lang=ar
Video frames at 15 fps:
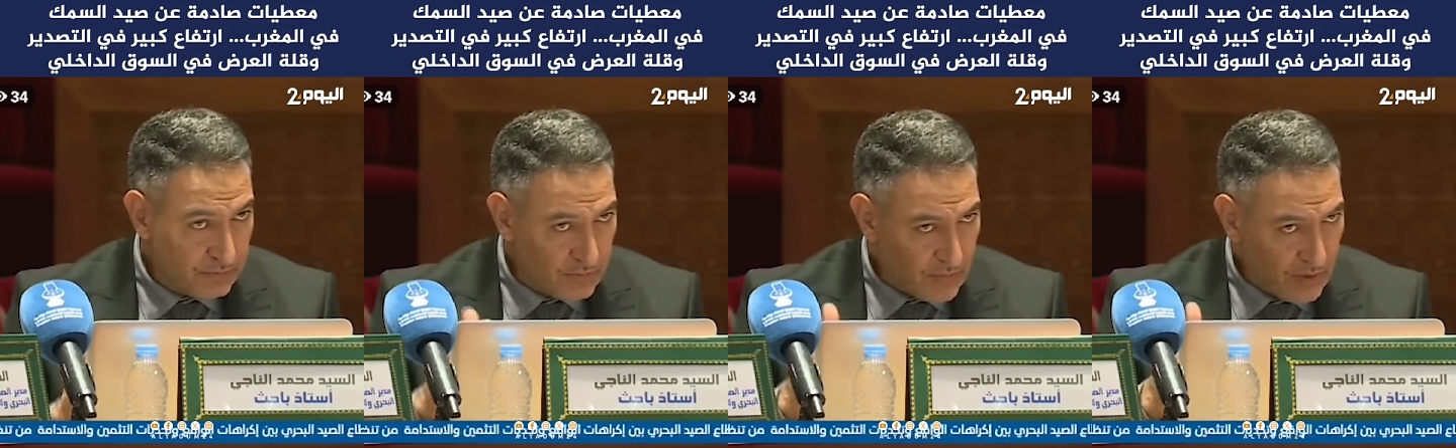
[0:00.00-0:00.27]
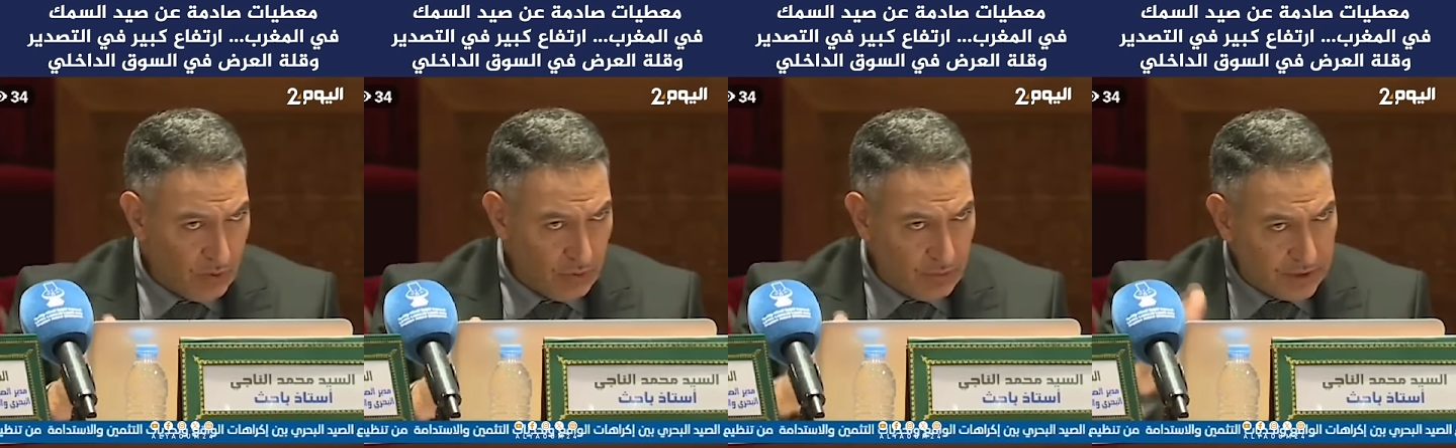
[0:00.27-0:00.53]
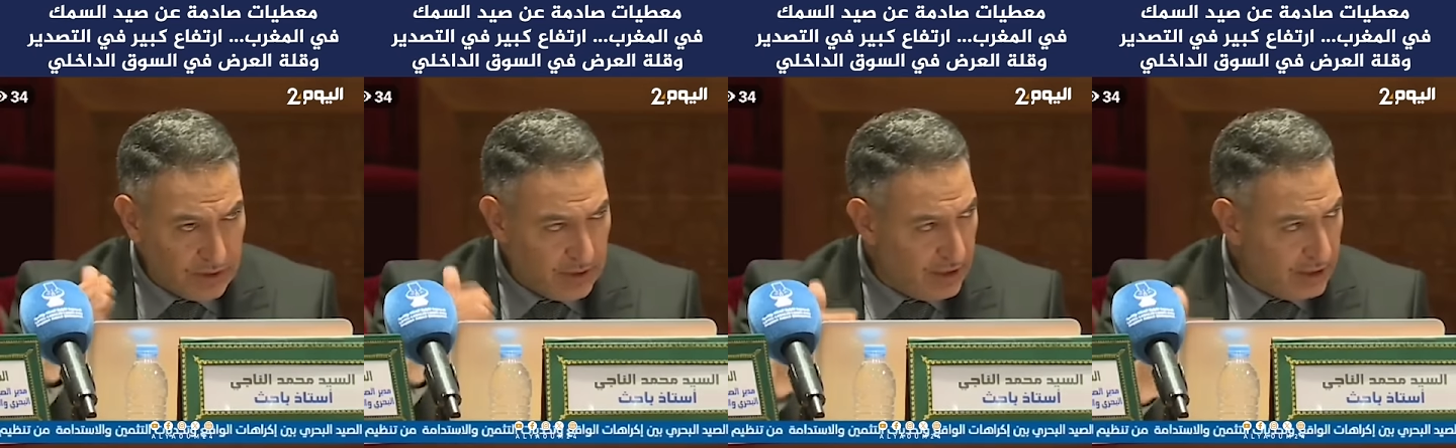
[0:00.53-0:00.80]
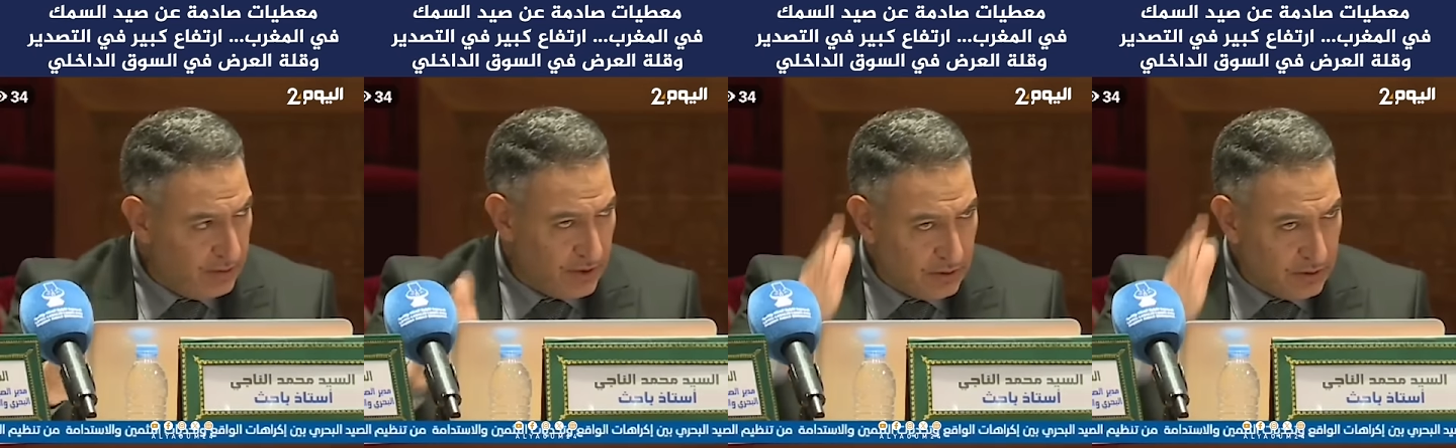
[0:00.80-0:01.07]
وبعد ذلك
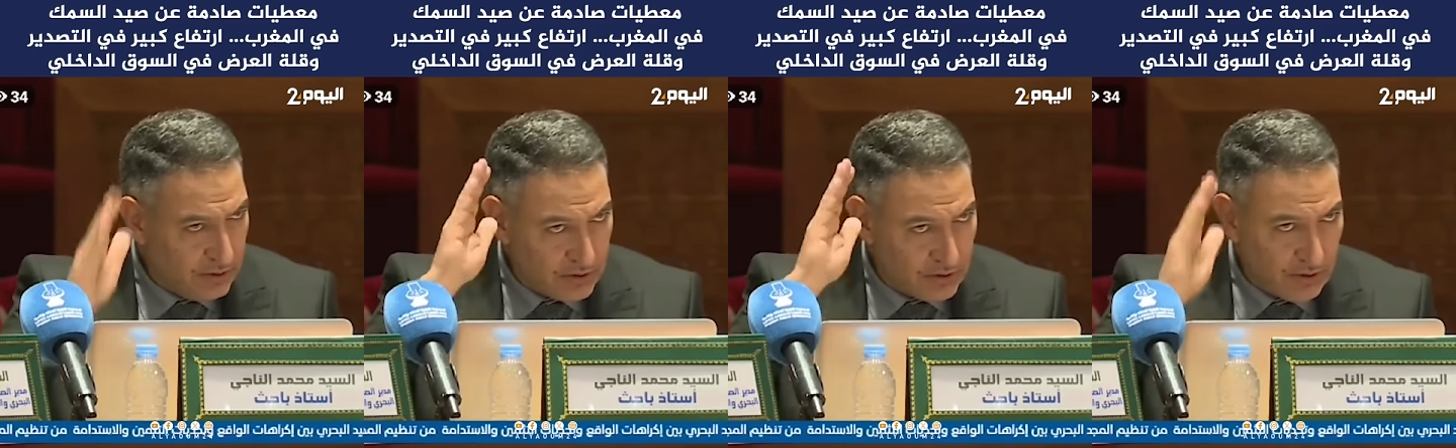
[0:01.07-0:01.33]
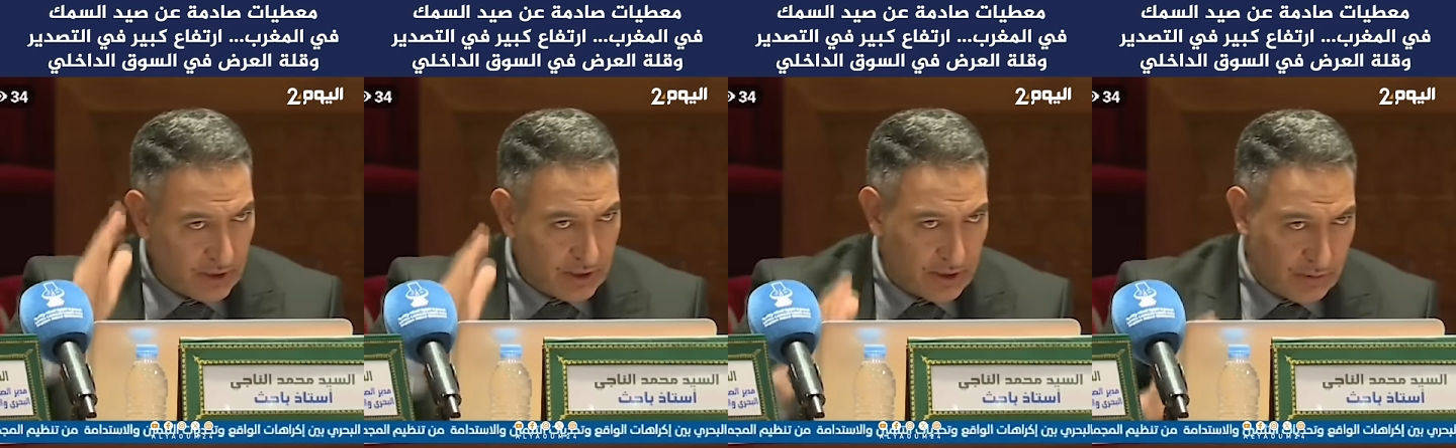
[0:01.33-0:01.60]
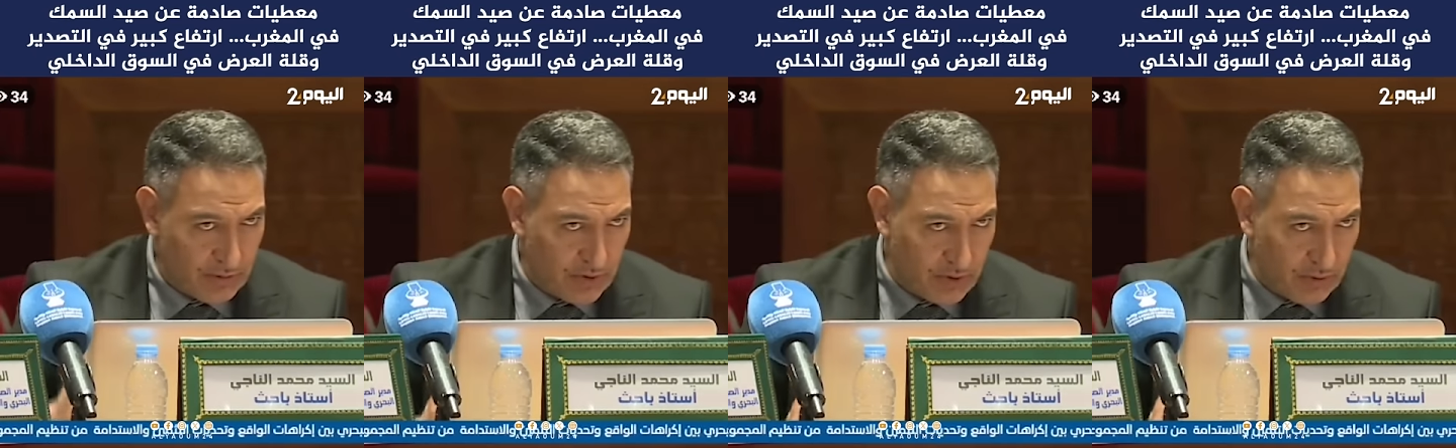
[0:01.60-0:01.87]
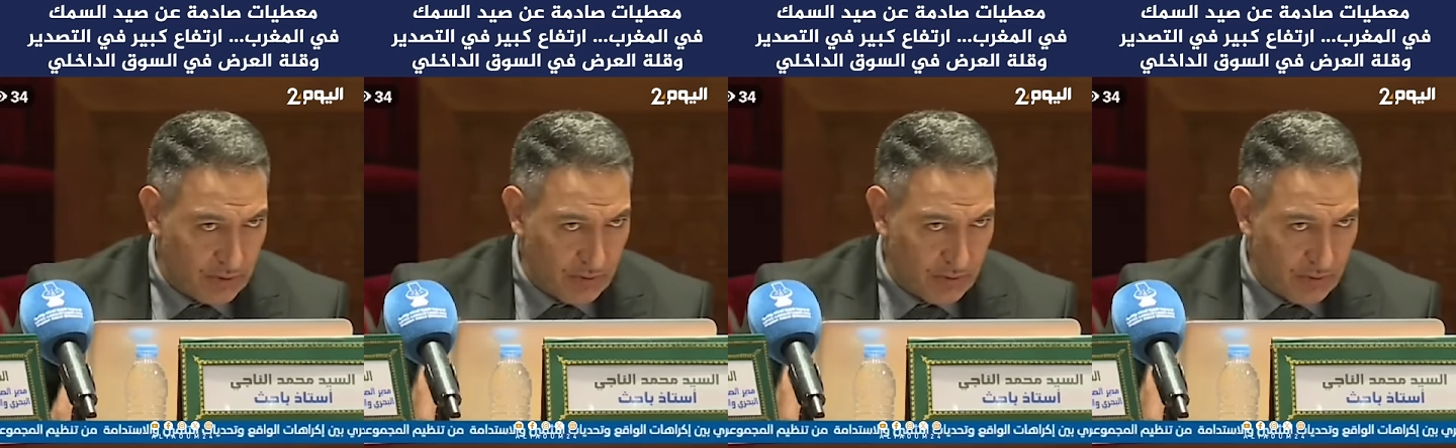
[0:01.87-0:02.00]
بغيتوا نرجعوا الخطاب المطمئن